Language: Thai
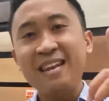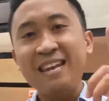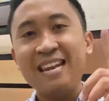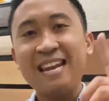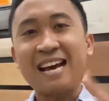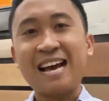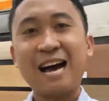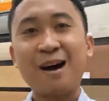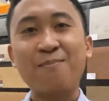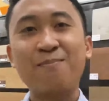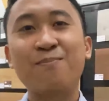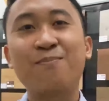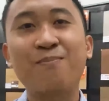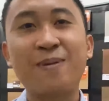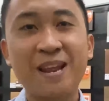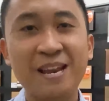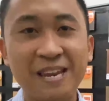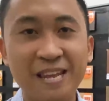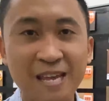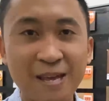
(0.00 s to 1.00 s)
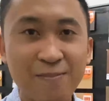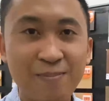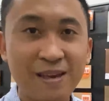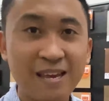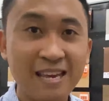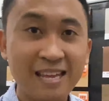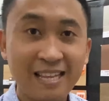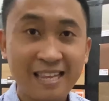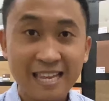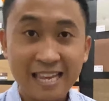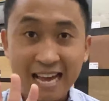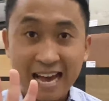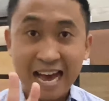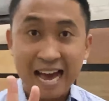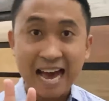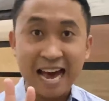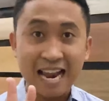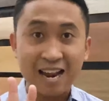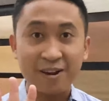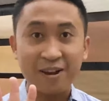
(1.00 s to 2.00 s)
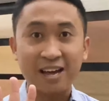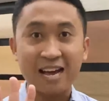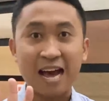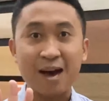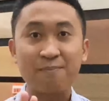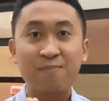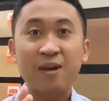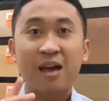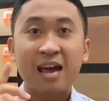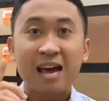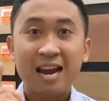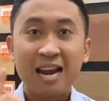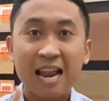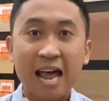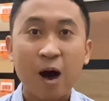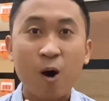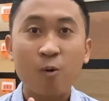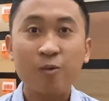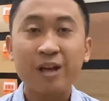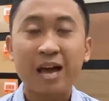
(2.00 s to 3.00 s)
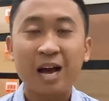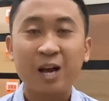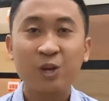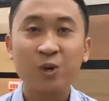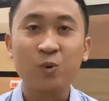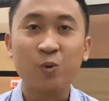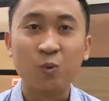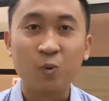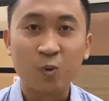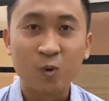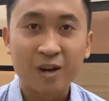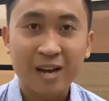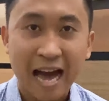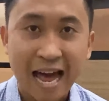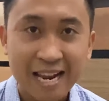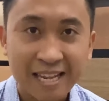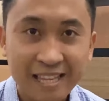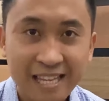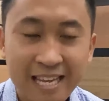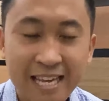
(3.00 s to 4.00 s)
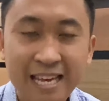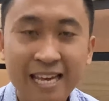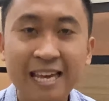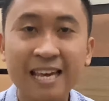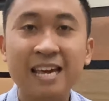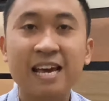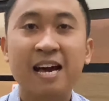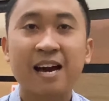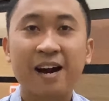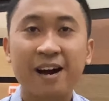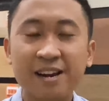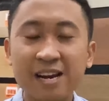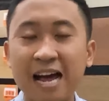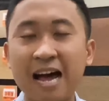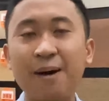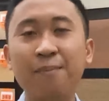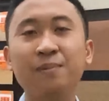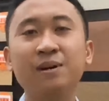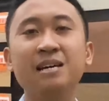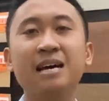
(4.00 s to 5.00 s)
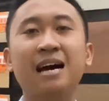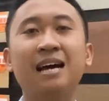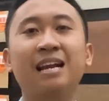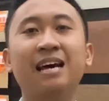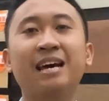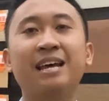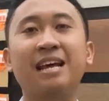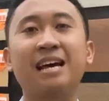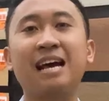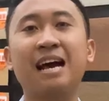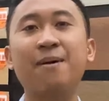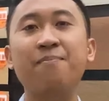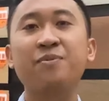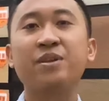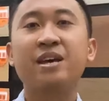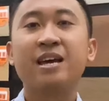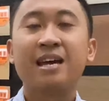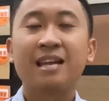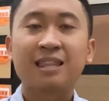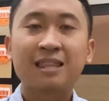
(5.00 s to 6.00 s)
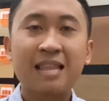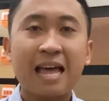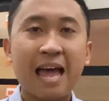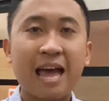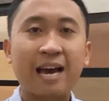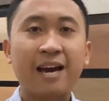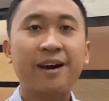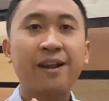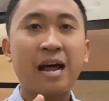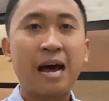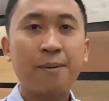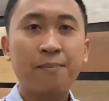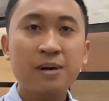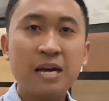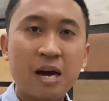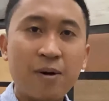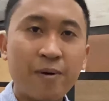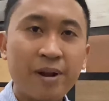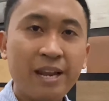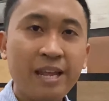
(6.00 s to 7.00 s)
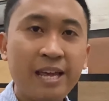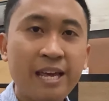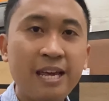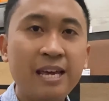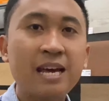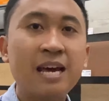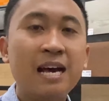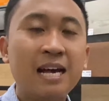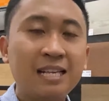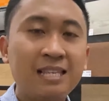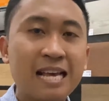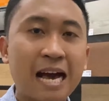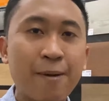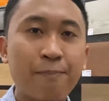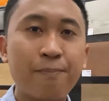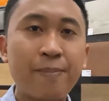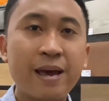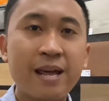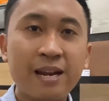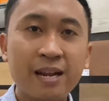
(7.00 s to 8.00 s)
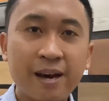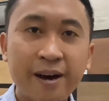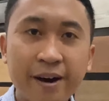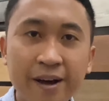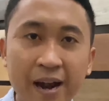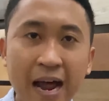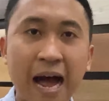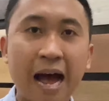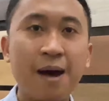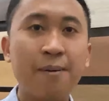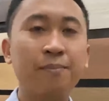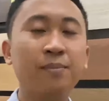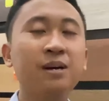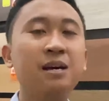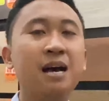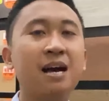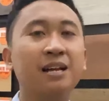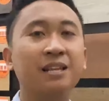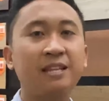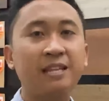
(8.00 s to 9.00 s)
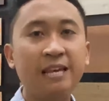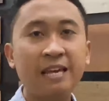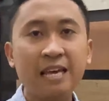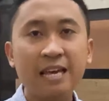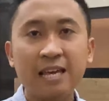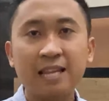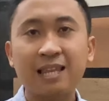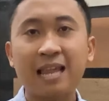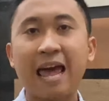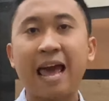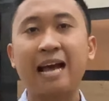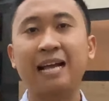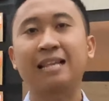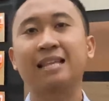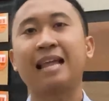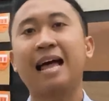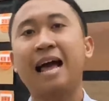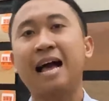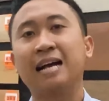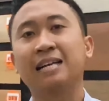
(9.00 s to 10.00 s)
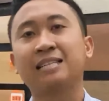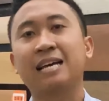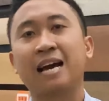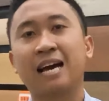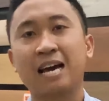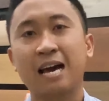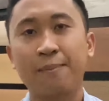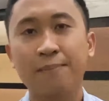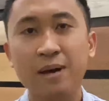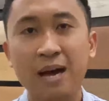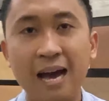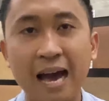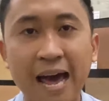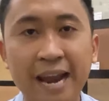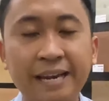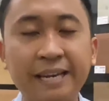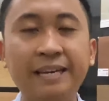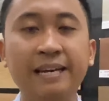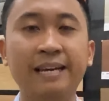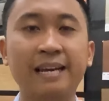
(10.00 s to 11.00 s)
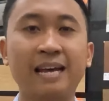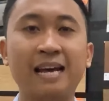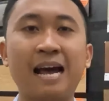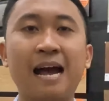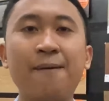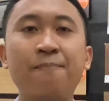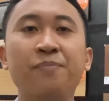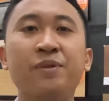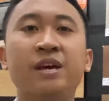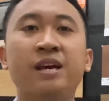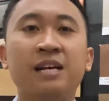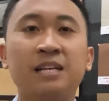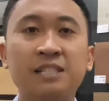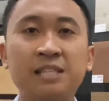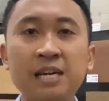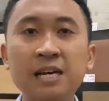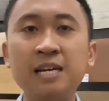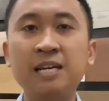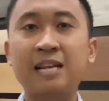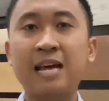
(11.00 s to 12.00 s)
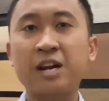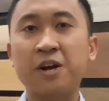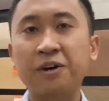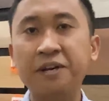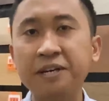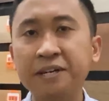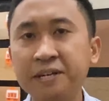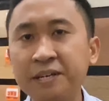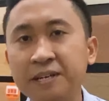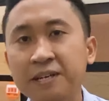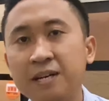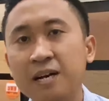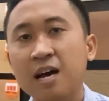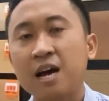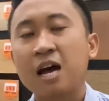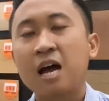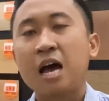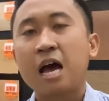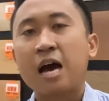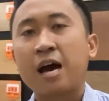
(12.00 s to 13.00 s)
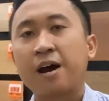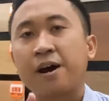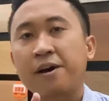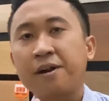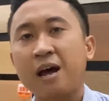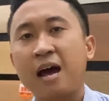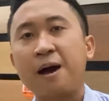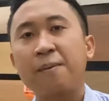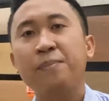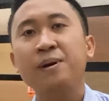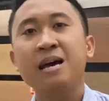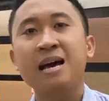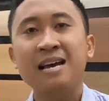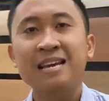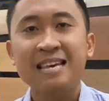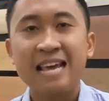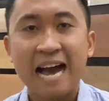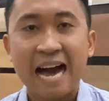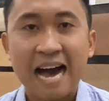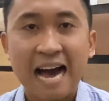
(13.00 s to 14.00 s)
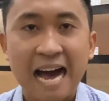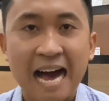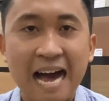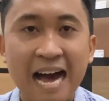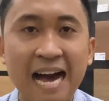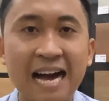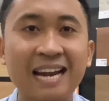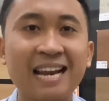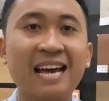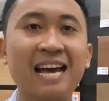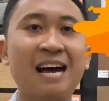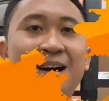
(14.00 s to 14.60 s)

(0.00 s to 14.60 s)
นี้นะครับเป็น EP ที่ 5 แล้วนะครับ เรายังอยู่กันที่กระเบื้องเลยนะครับ แต่กระเบื้องวันนี้จะเป็นกระเบื้องที่แตกต่างจากกระเบื้องอันอื่นนะครับ ซึ่งนั่นก็คือกระเบื้องยางนะค